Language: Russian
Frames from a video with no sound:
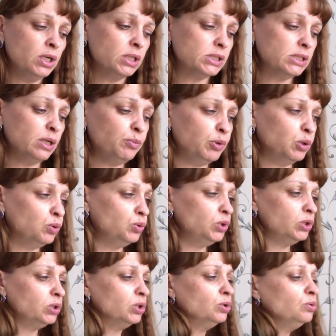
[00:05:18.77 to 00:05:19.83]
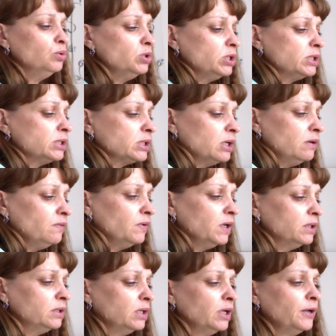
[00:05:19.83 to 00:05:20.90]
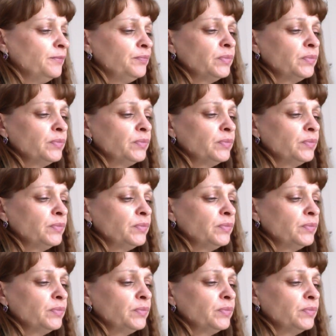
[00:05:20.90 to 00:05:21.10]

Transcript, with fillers: Запах у них такой рисковатый.